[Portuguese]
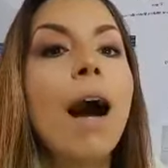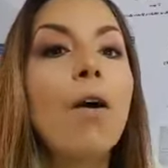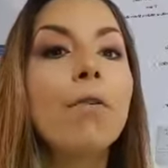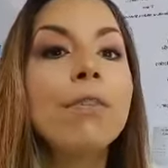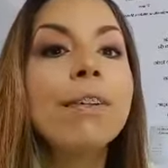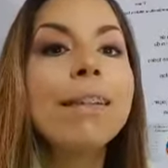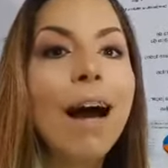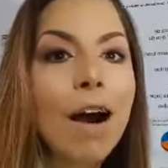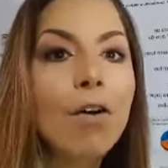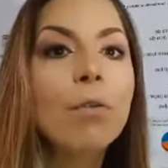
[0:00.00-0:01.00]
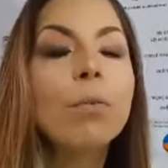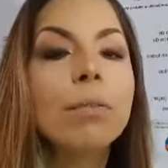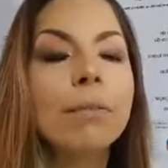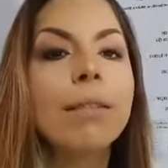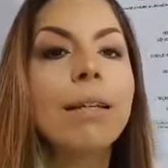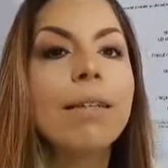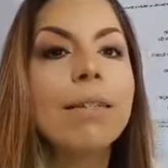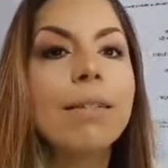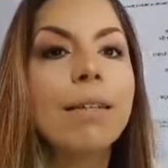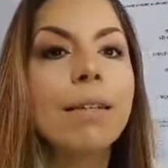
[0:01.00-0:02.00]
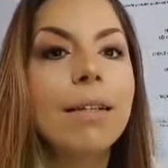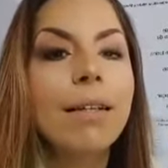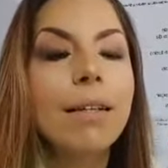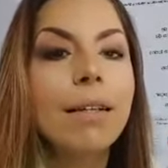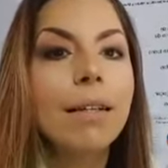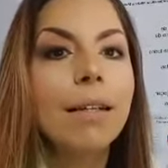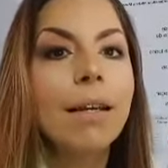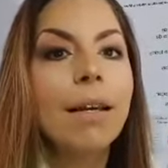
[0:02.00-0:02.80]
ao final desse